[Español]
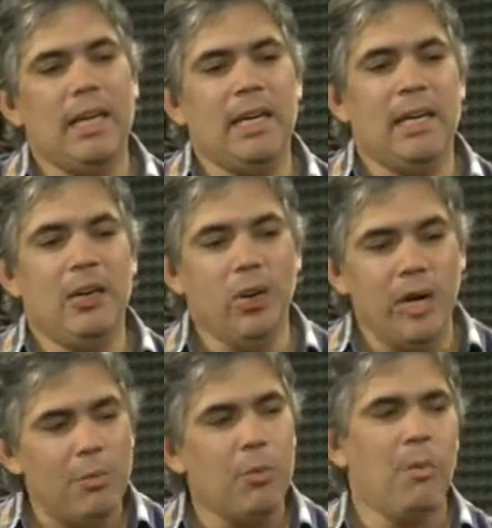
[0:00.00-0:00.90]

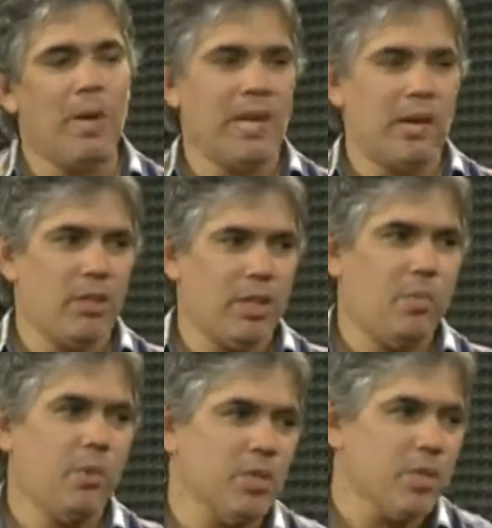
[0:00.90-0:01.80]
logramos marcar nuestras
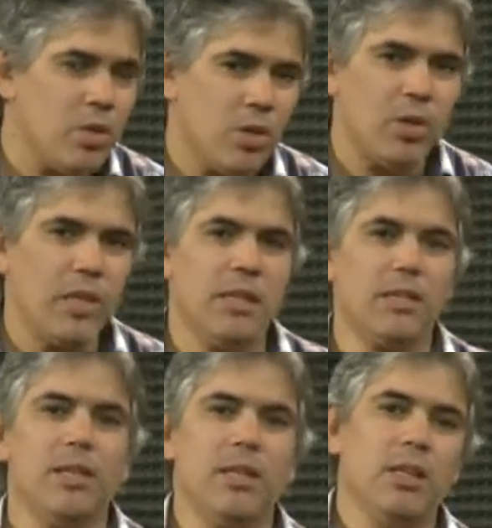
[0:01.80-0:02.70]
posiciones,
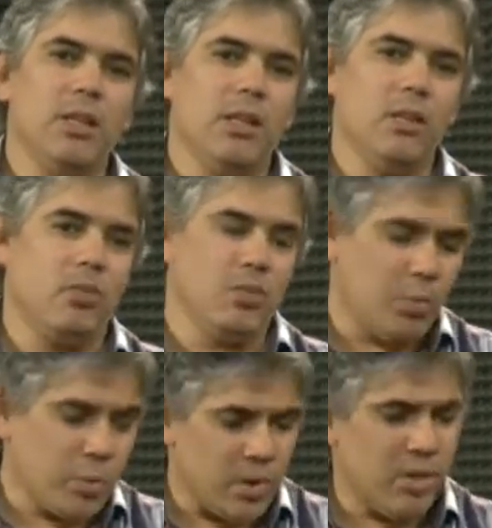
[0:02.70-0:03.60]
nos
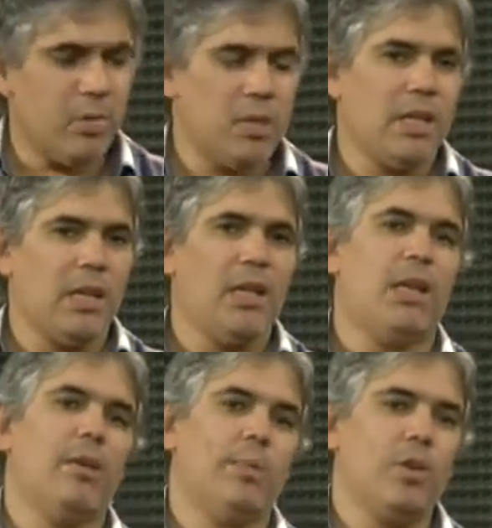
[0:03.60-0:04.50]
opusimos a, la
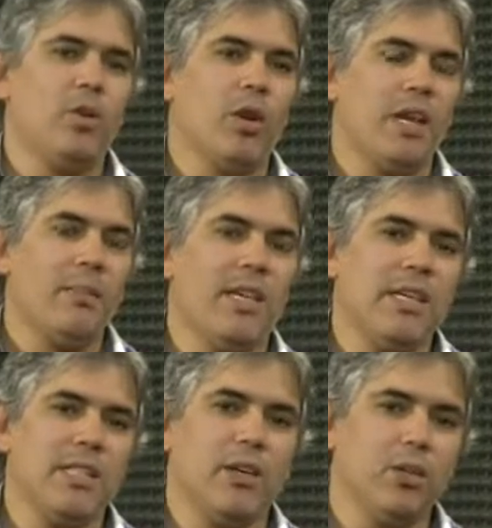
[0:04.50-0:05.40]
prórroga de la emergencia
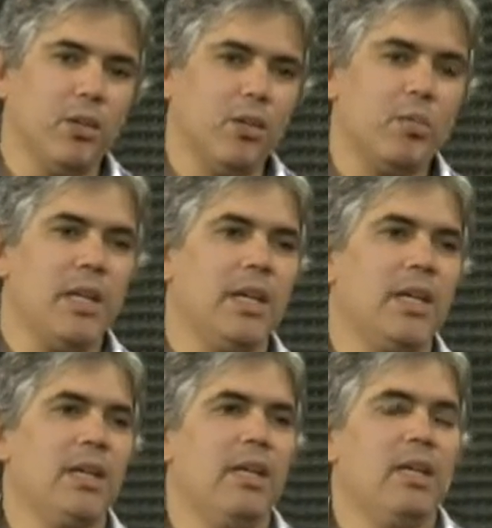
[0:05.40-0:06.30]
económica,
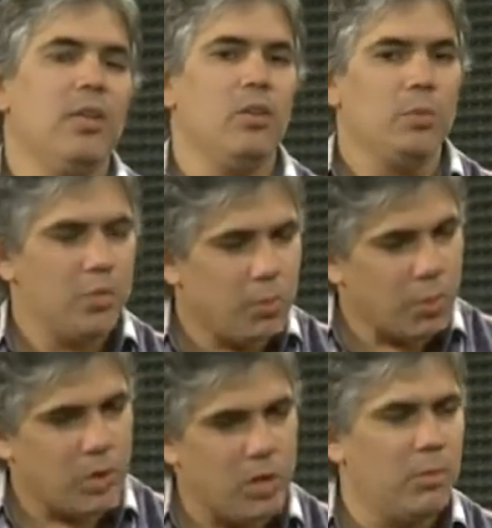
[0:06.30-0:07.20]
nos
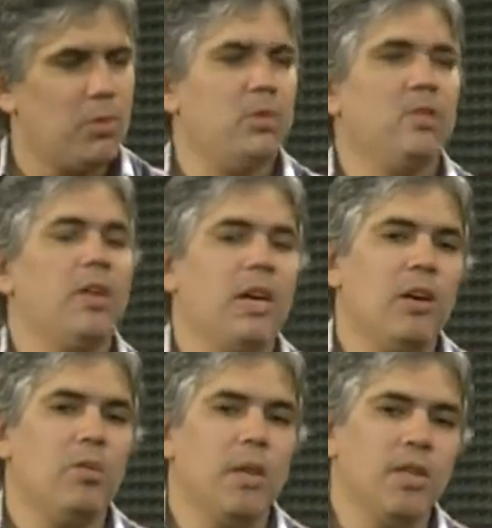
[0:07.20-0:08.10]
opusimos al
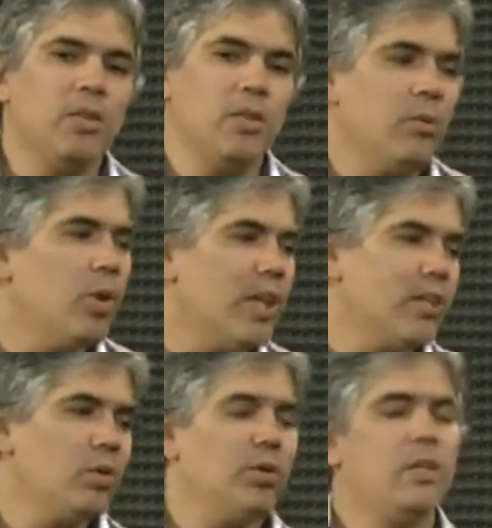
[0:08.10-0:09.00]
aumento del boleto